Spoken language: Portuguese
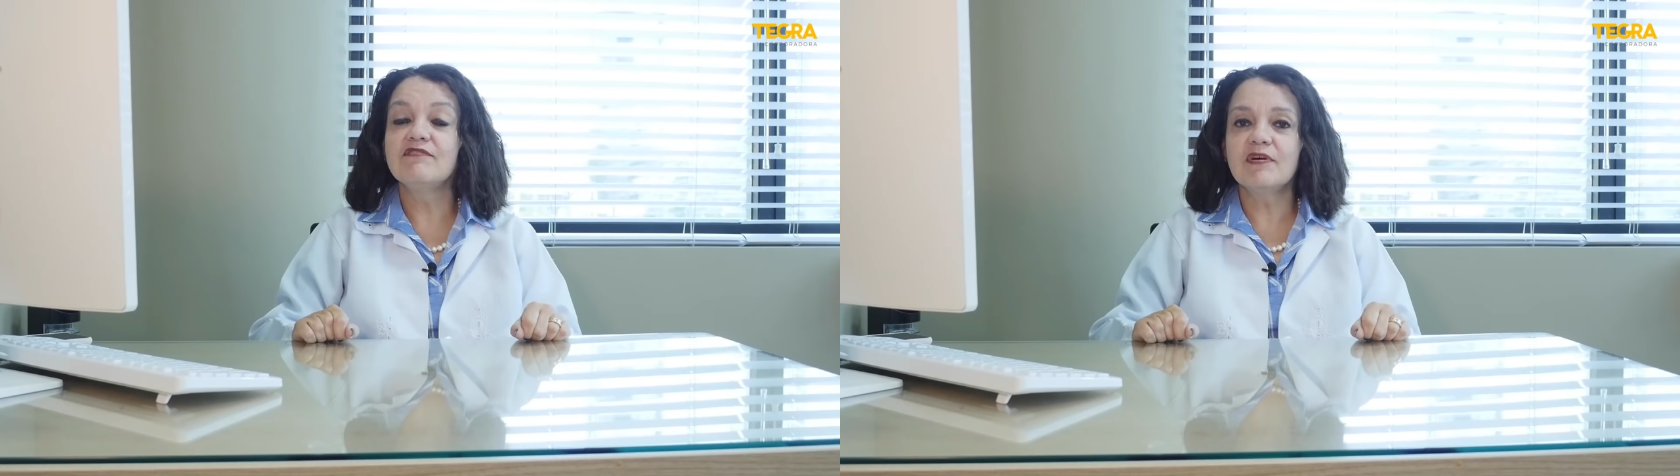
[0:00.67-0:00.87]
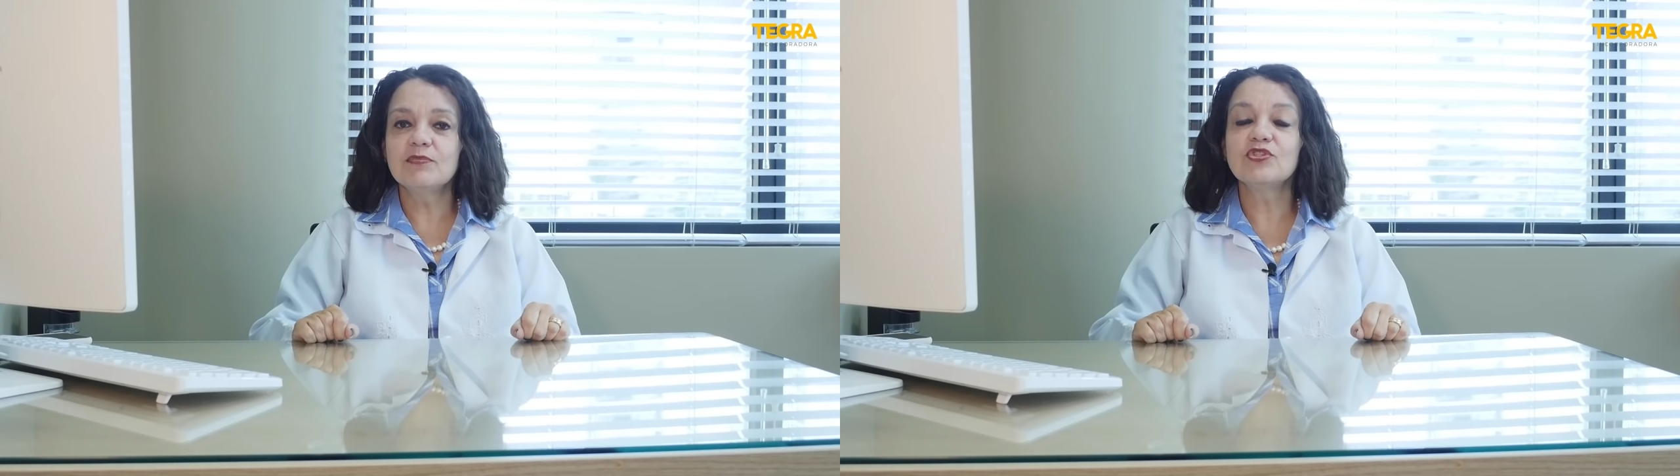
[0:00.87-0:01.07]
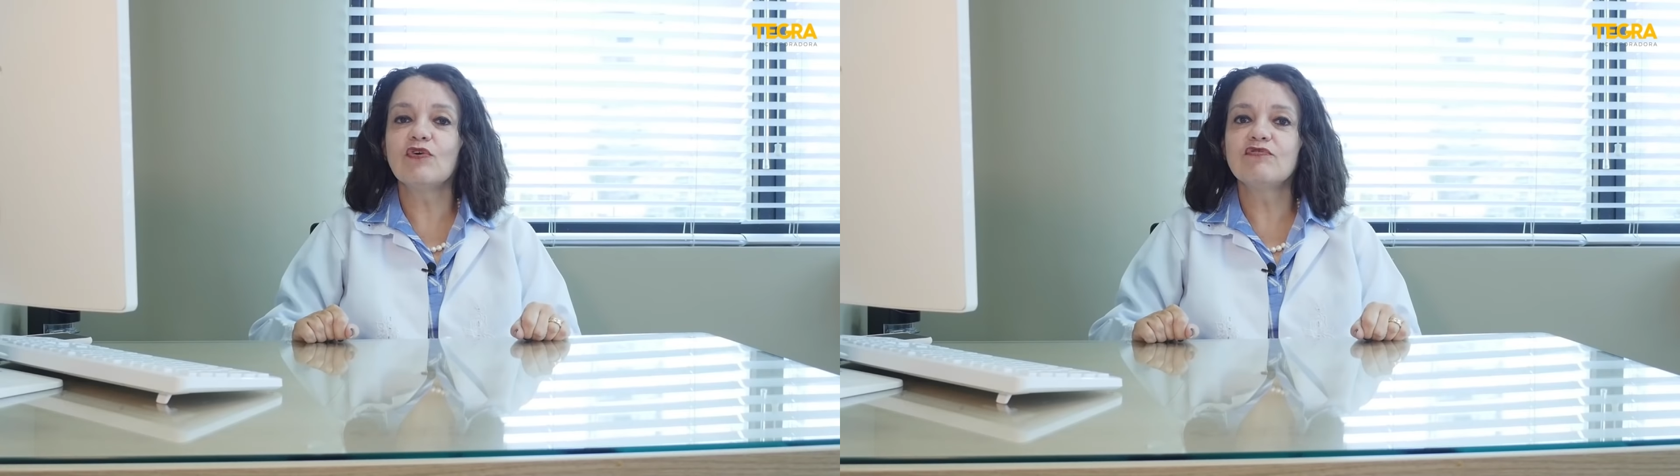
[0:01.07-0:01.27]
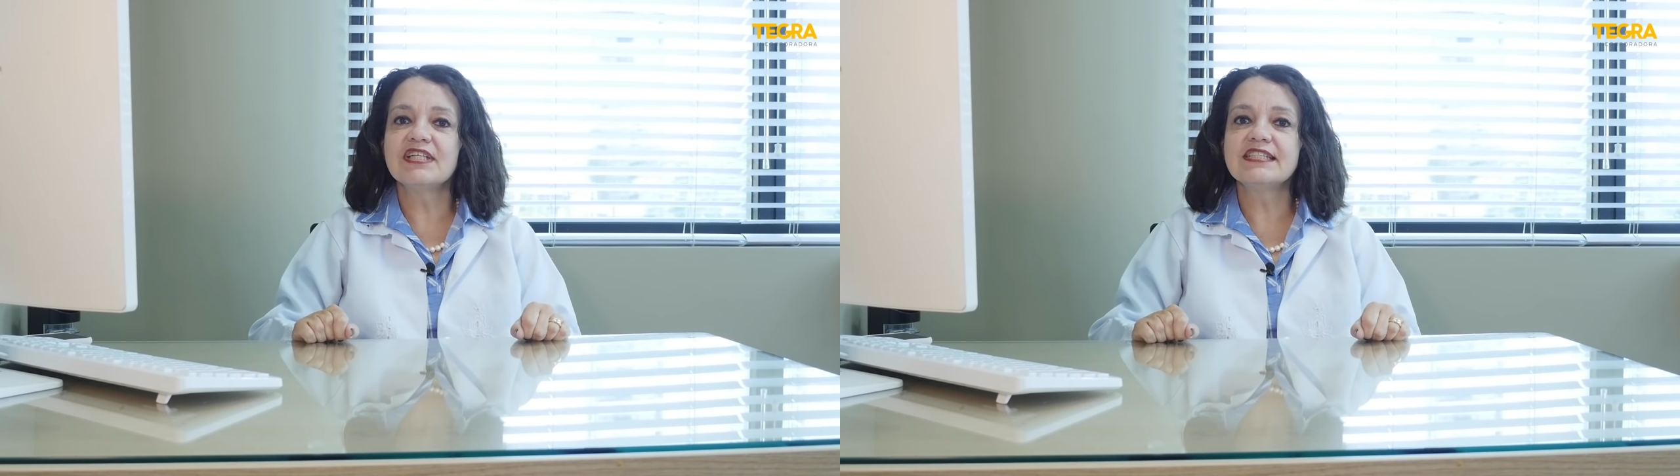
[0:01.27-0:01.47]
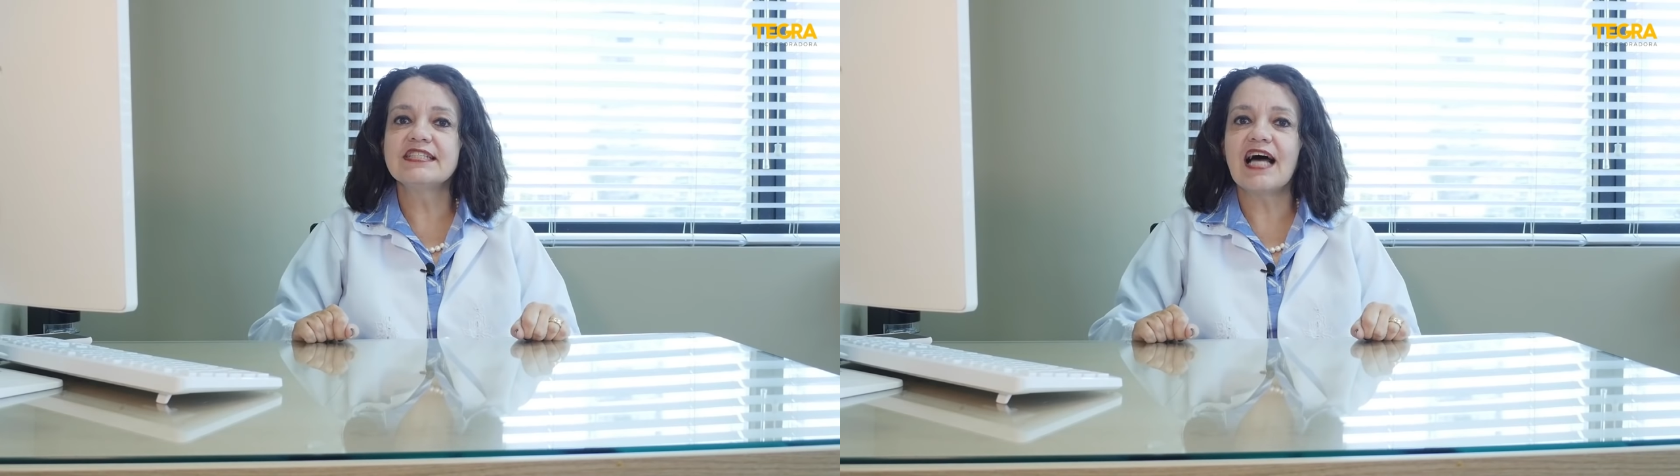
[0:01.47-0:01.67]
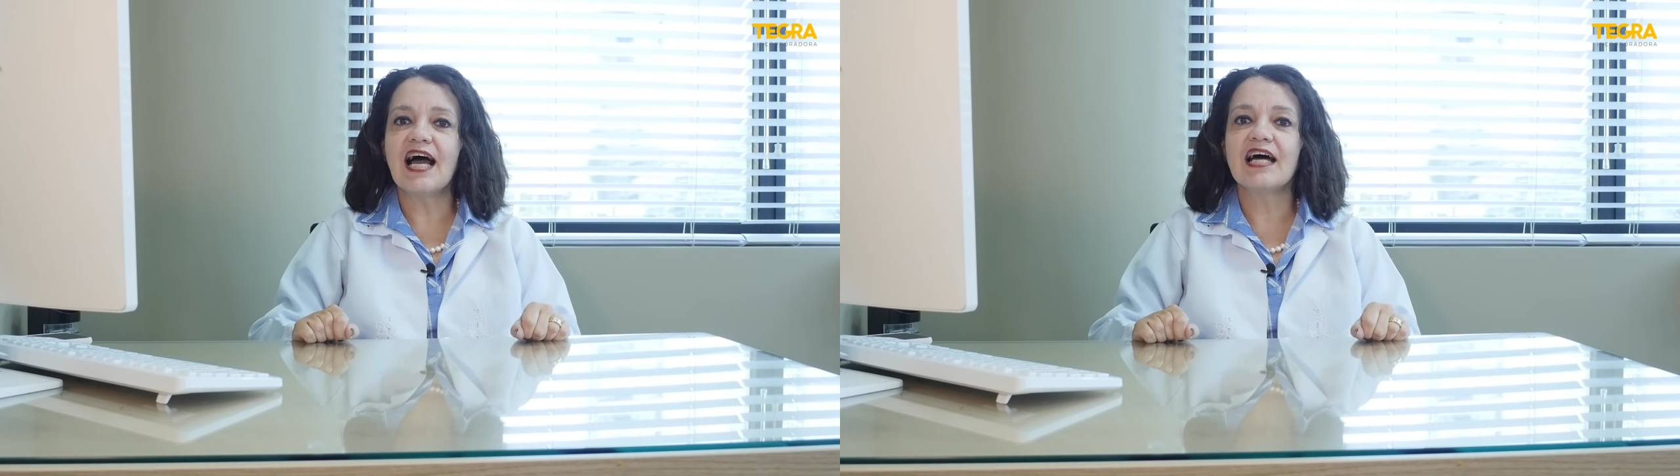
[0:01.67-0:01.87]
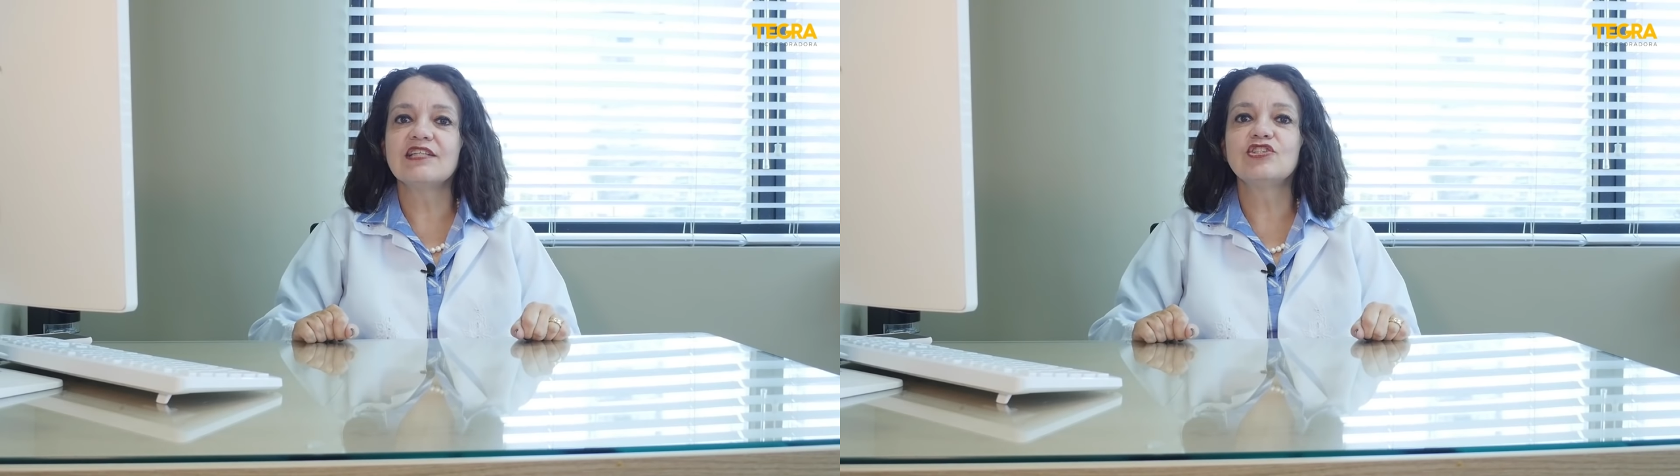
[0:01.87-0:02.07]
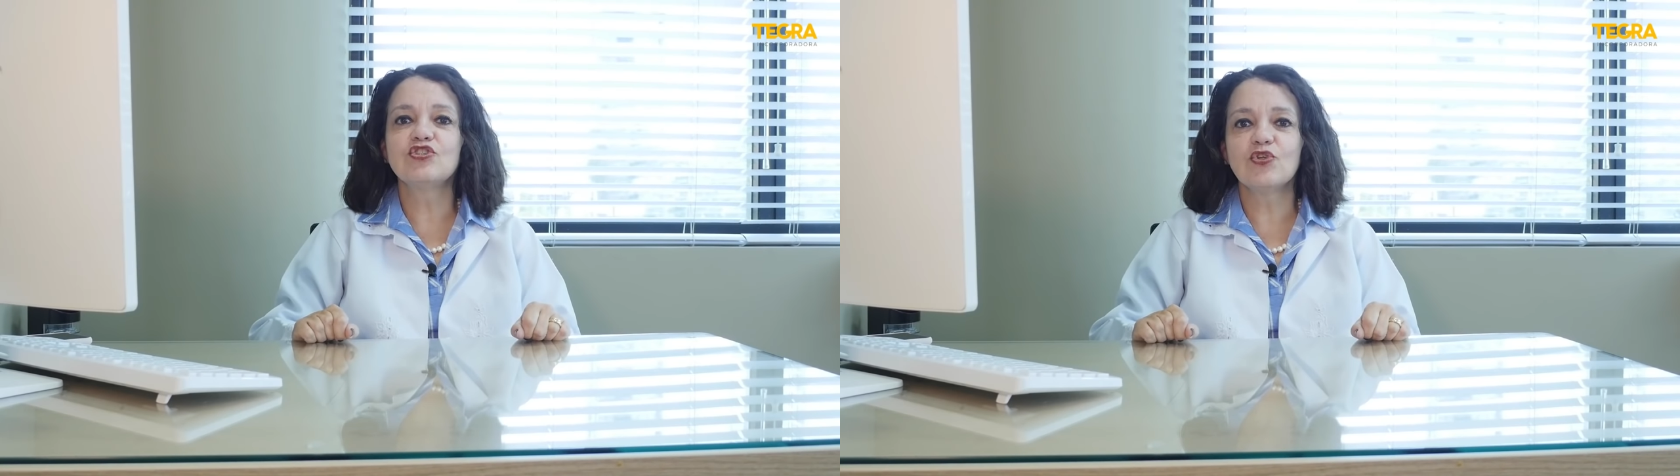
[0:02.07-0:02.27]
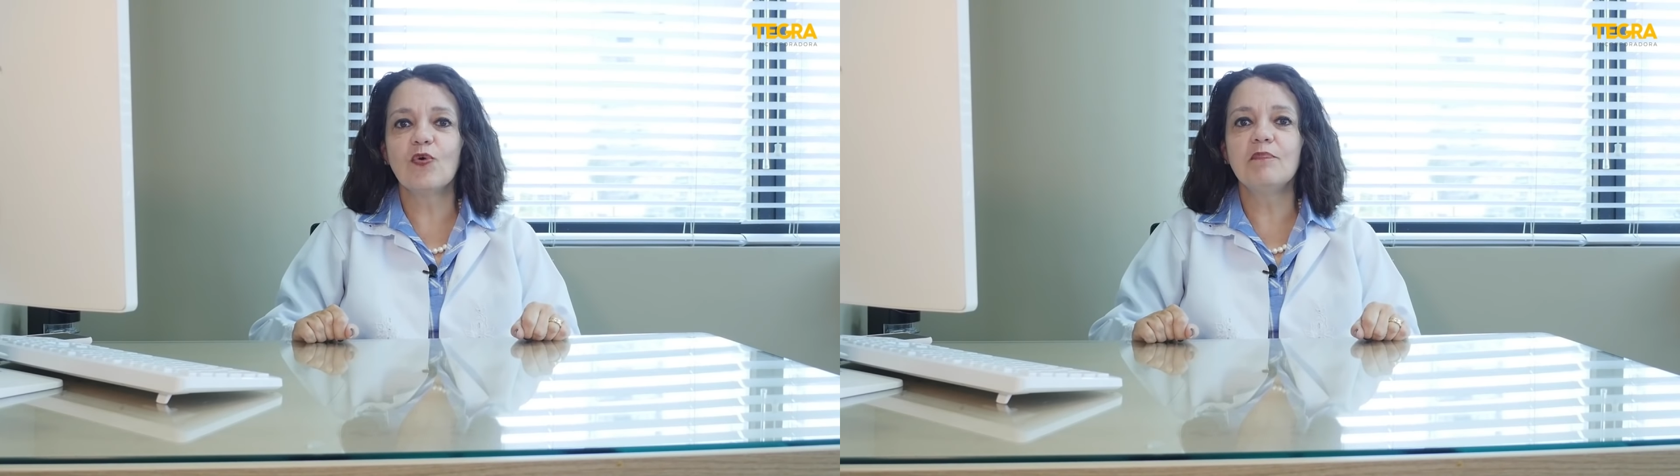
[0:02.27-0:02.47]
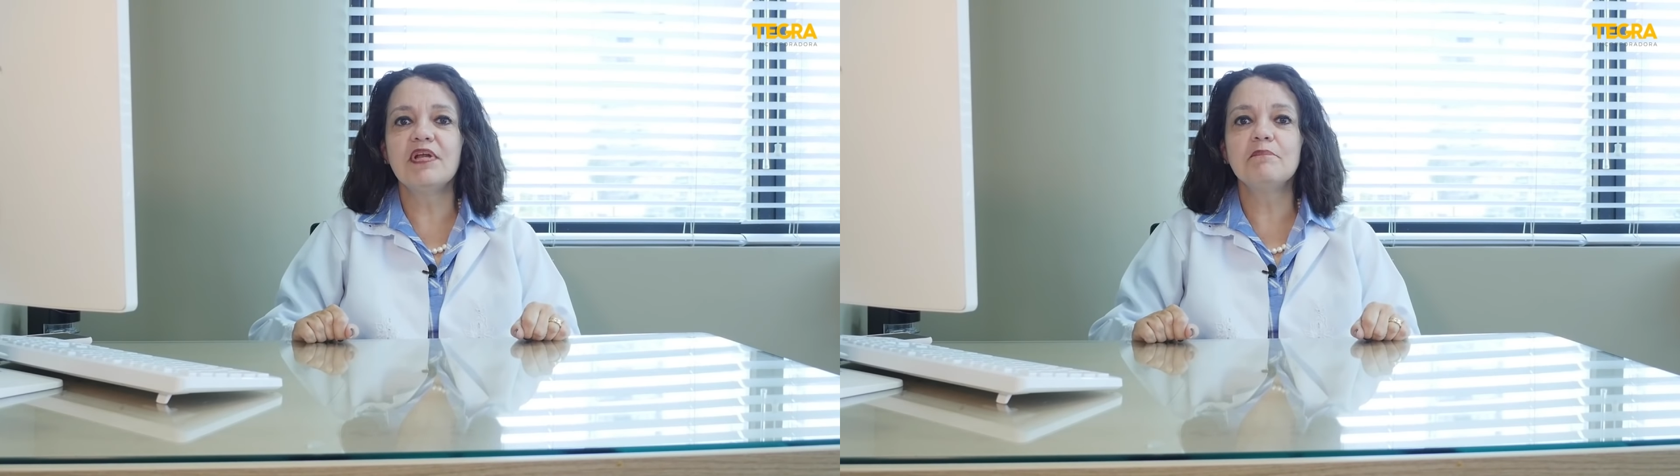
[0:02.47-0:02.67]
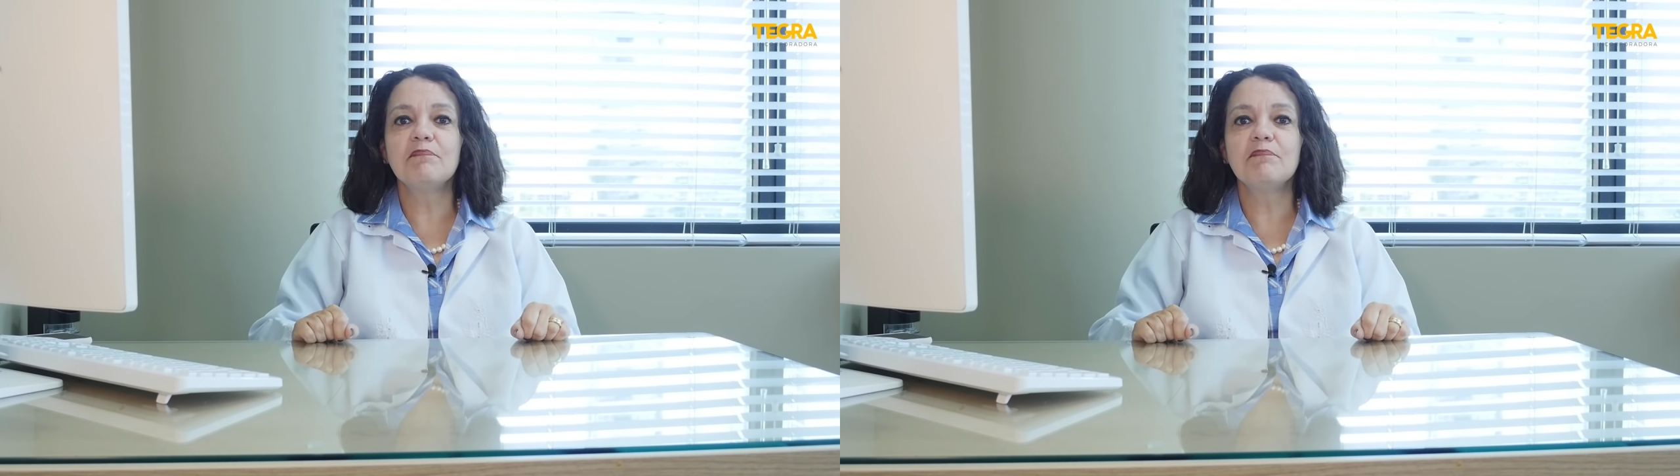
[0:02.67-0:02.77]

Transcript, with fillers: vamos conversar sobre